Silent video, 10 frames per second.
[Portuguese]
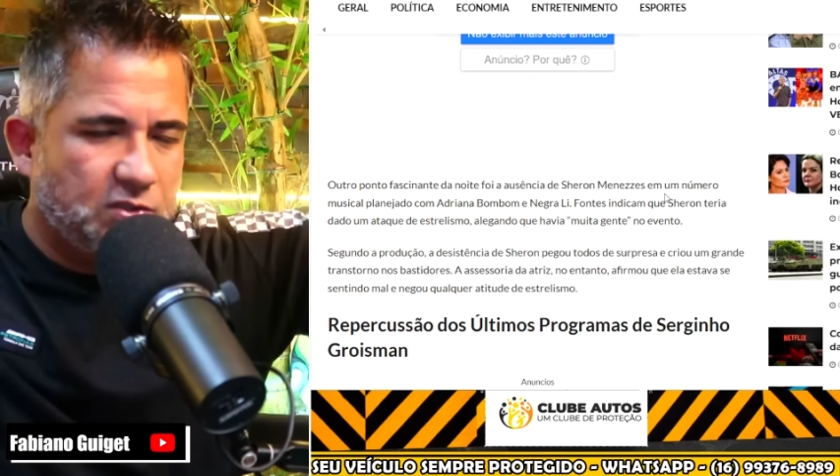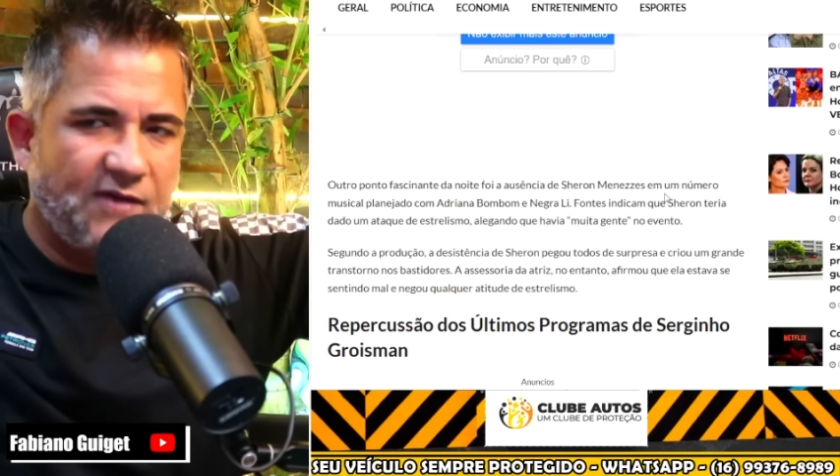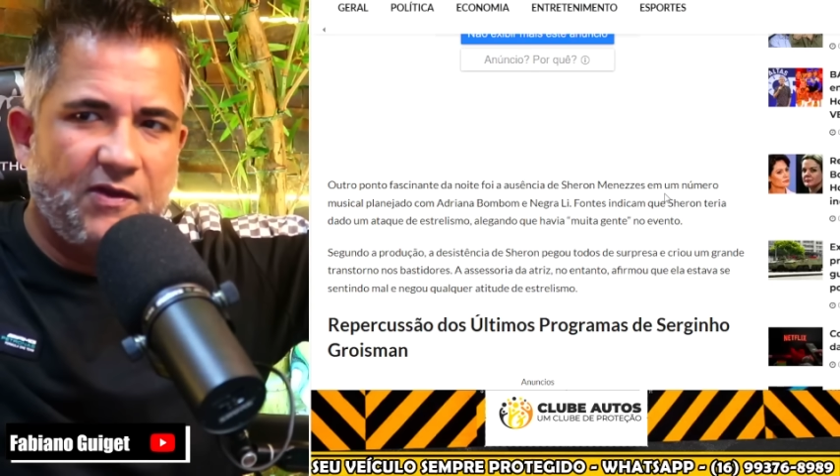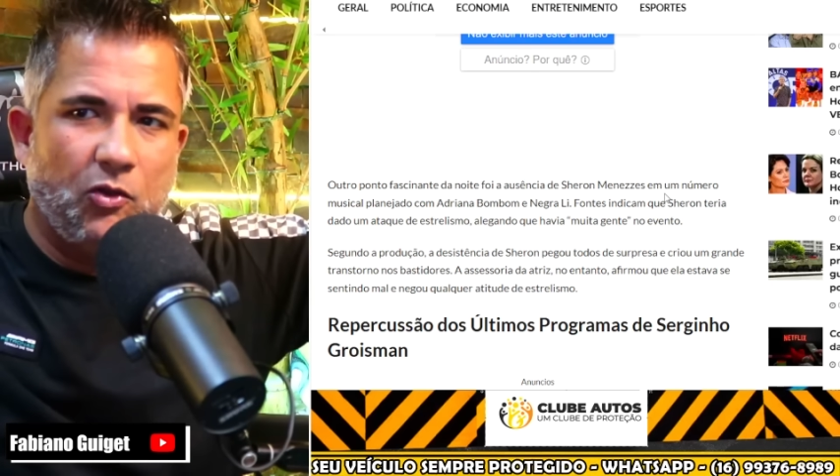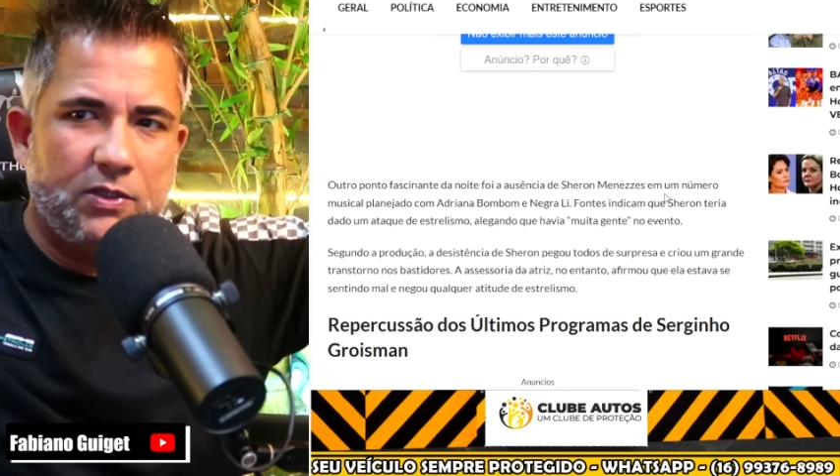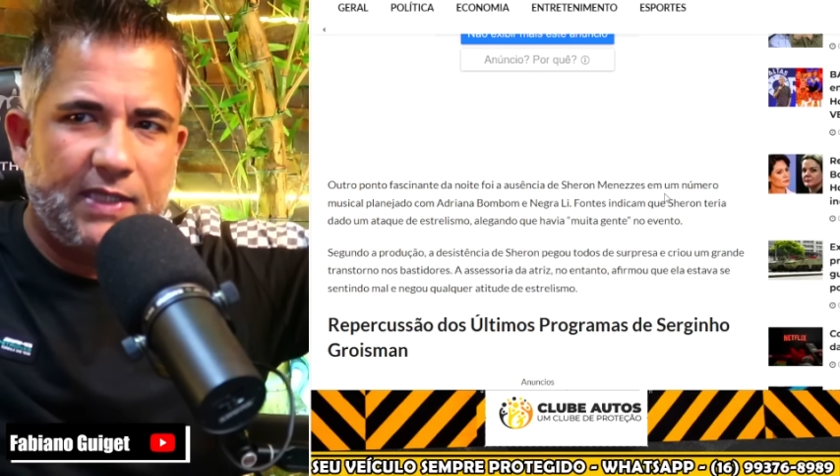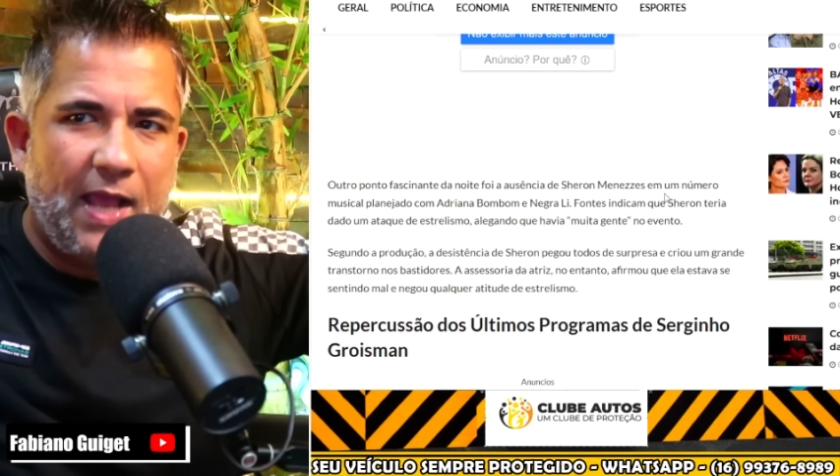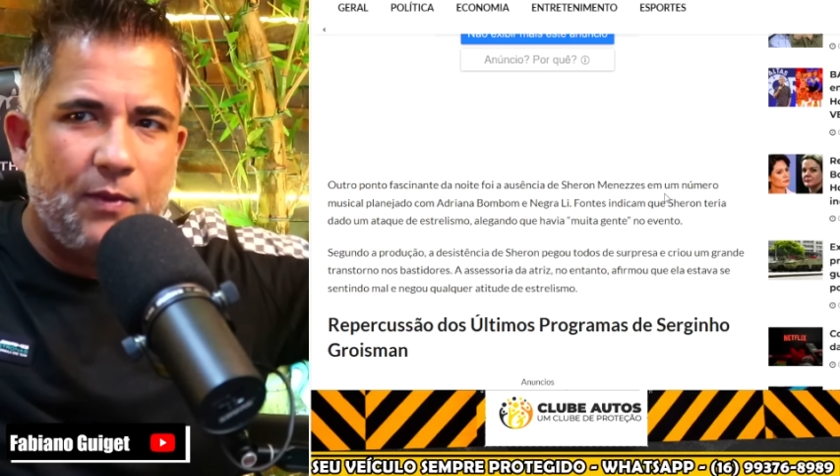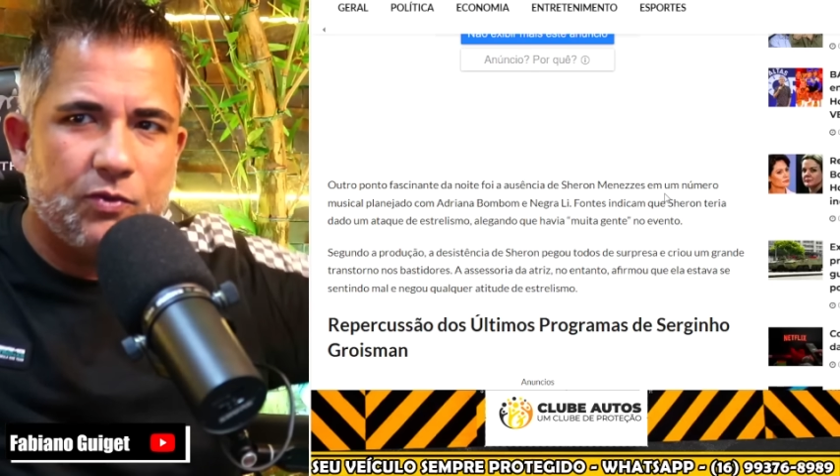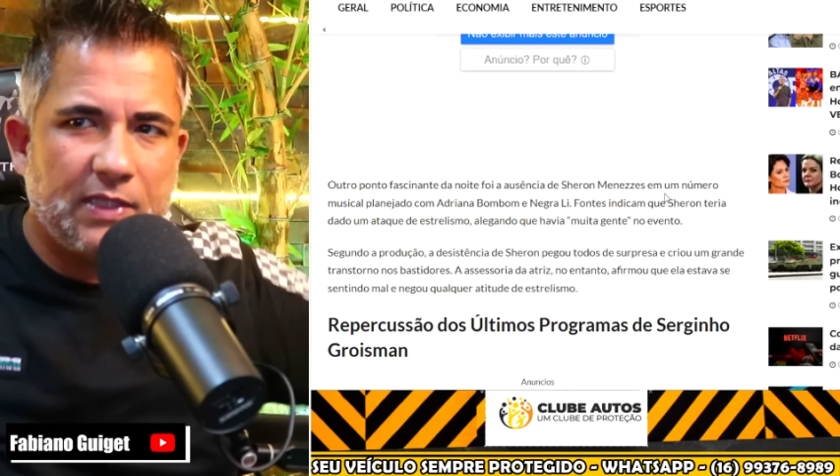estava
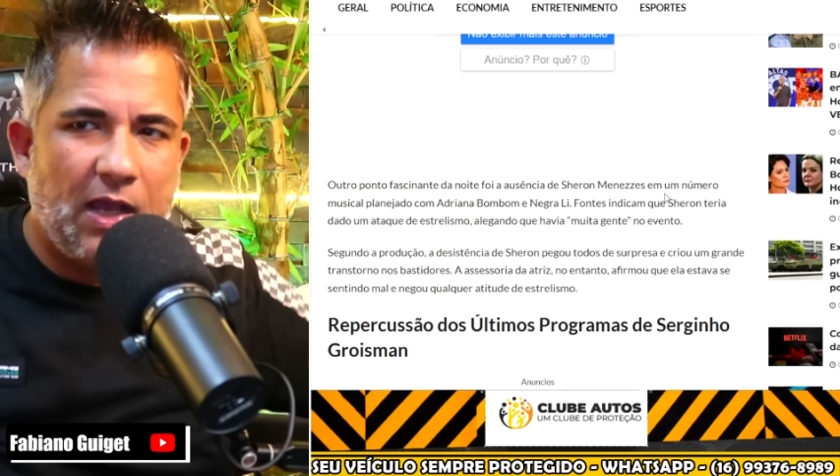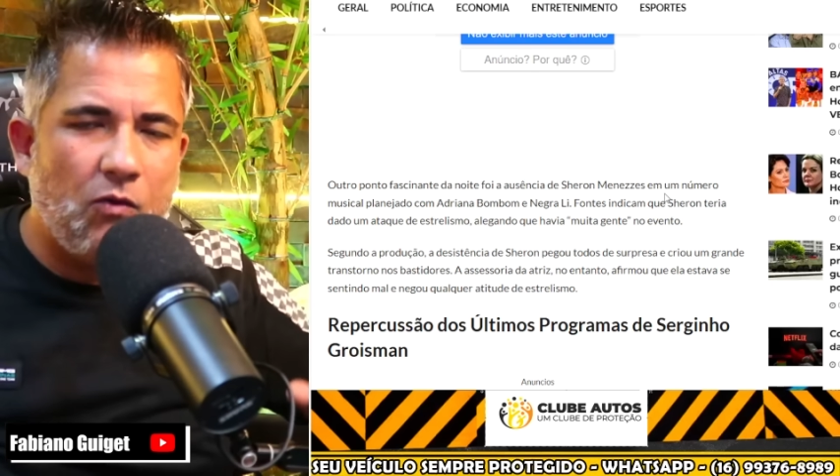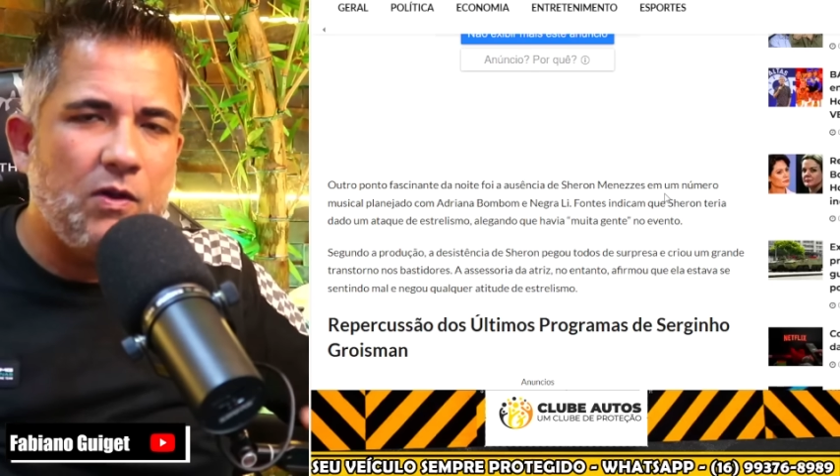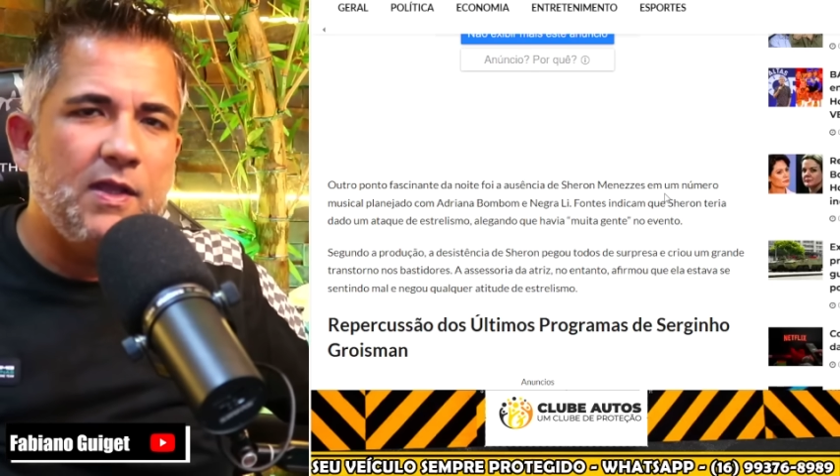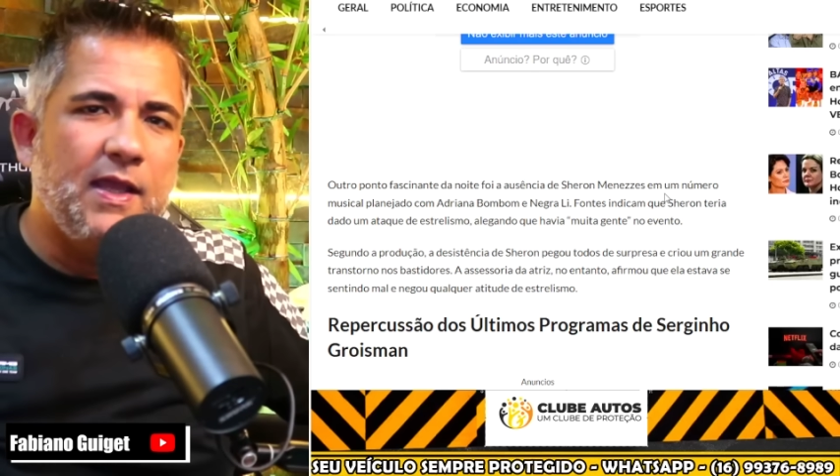lotado tal.